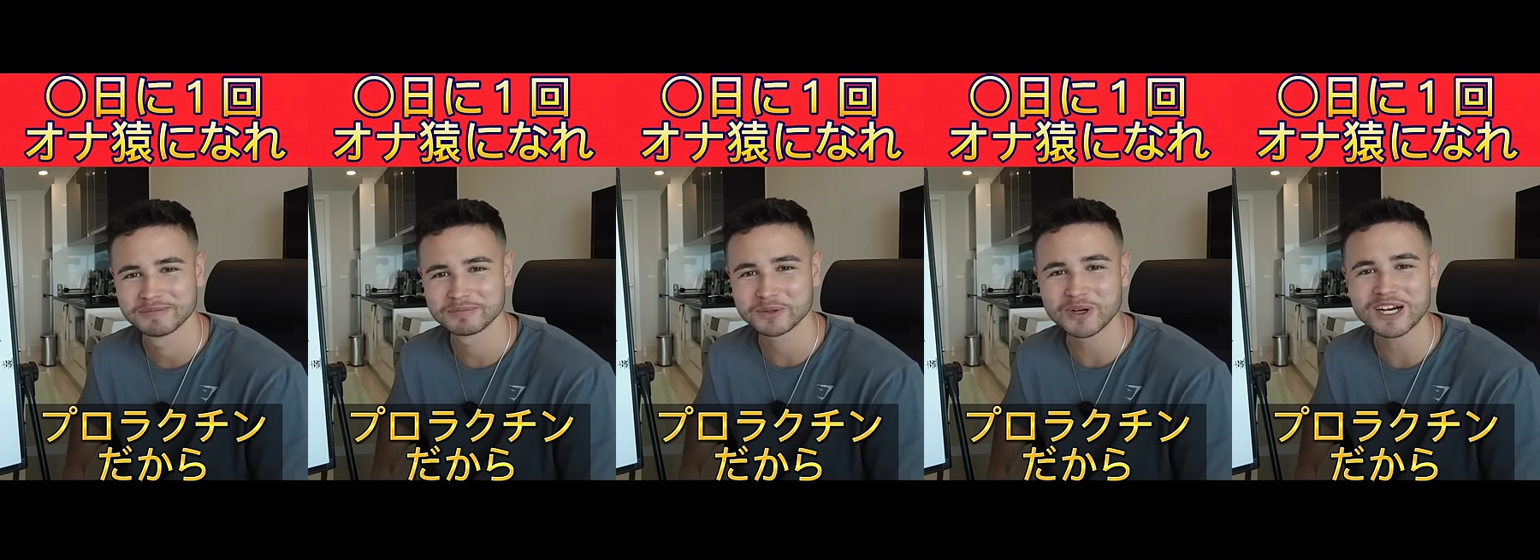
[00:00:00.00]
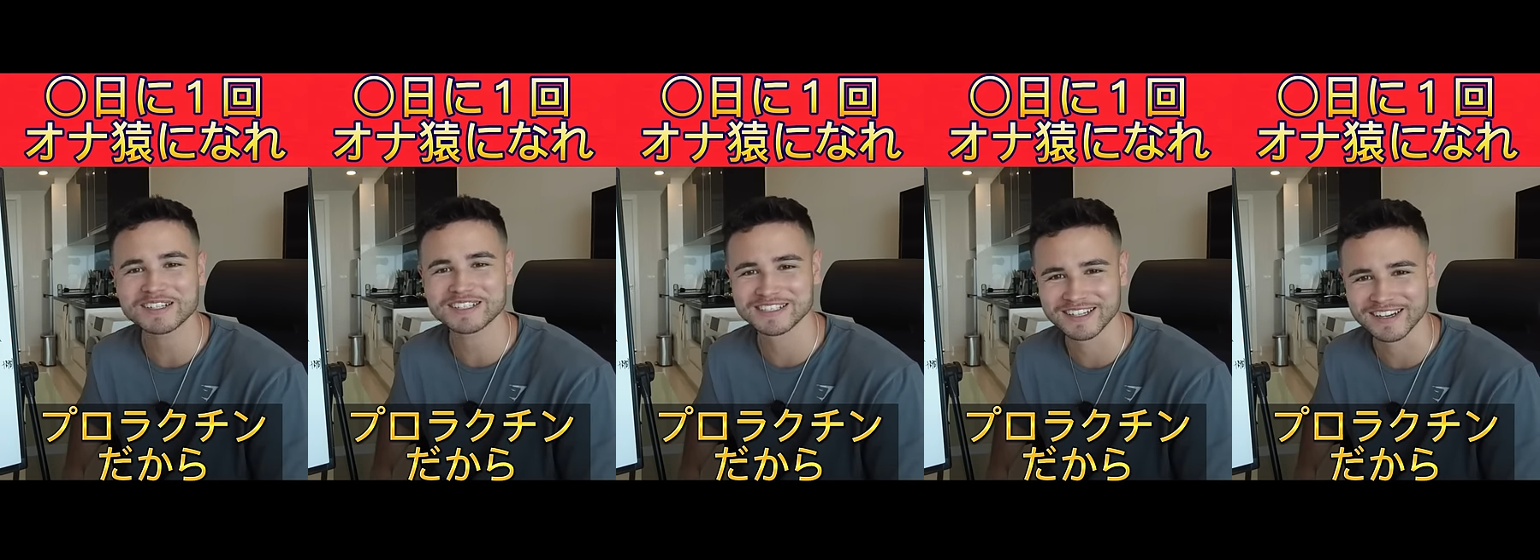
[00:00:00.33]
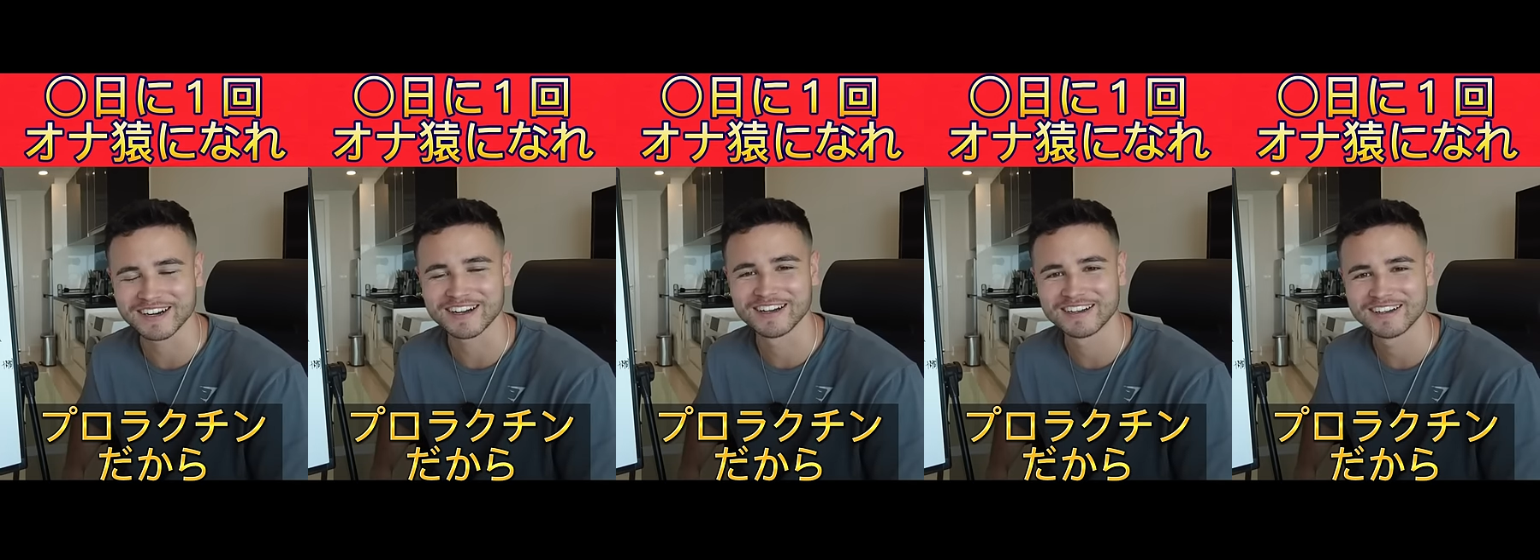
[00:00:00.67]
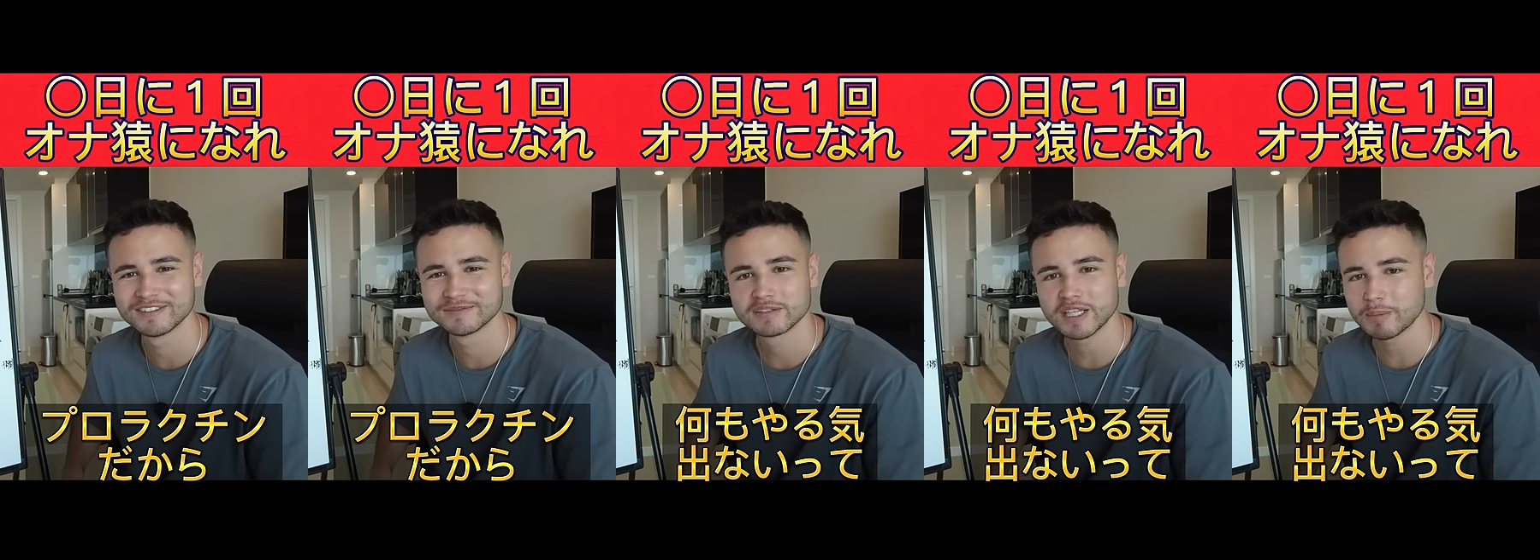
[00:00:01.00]
プロラクチンだから
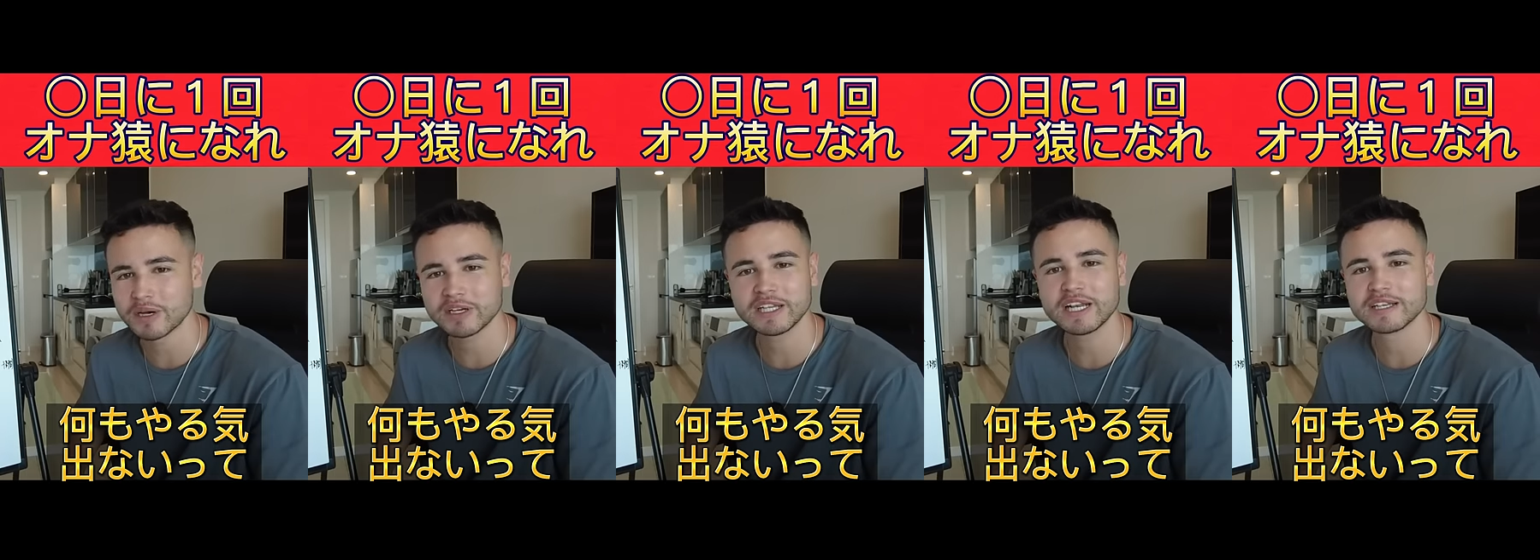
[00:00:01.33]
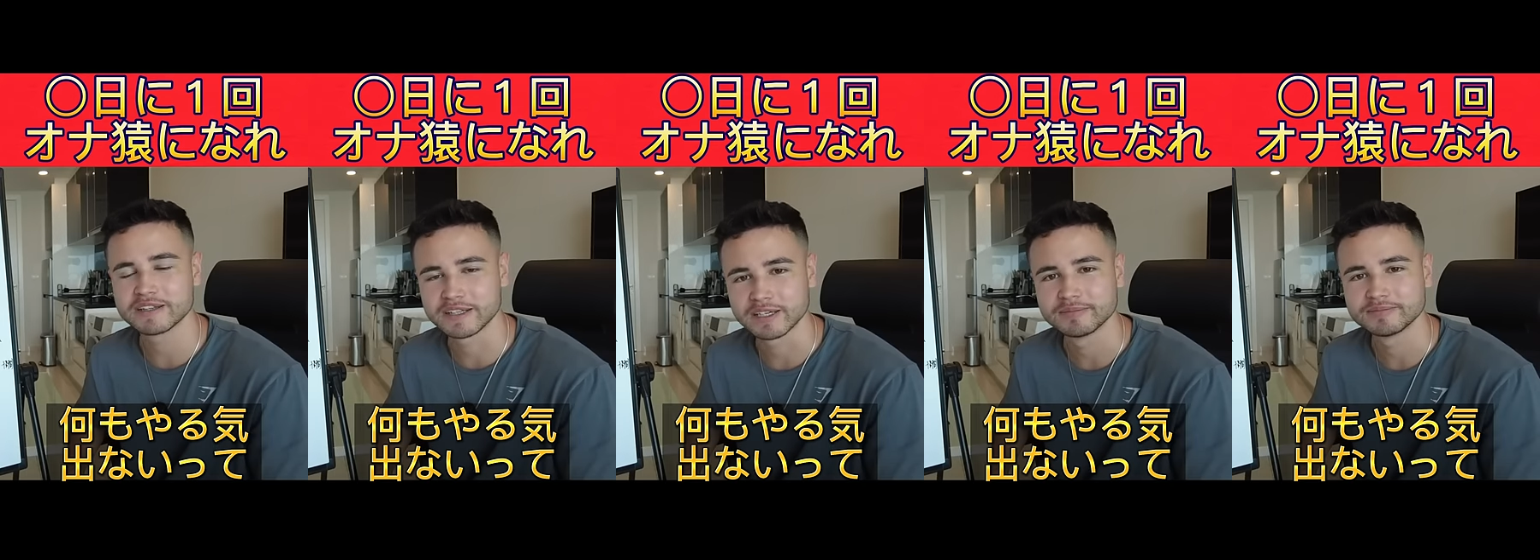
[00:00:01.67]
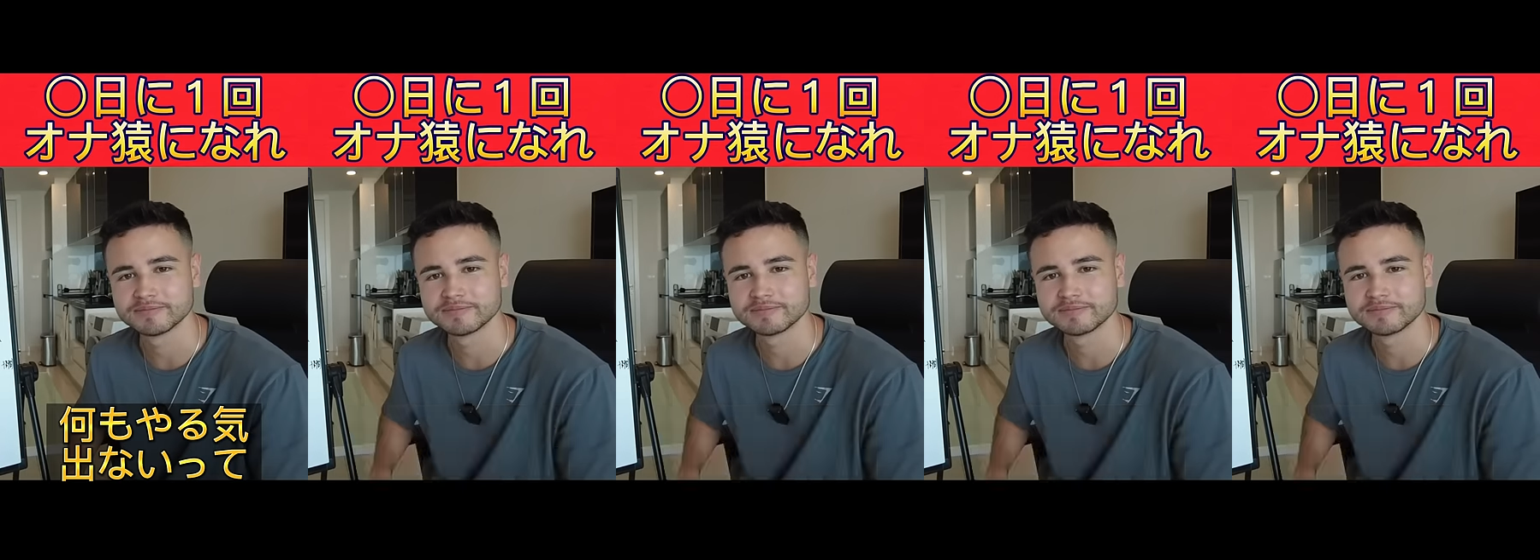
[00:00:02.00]
何割り出ないって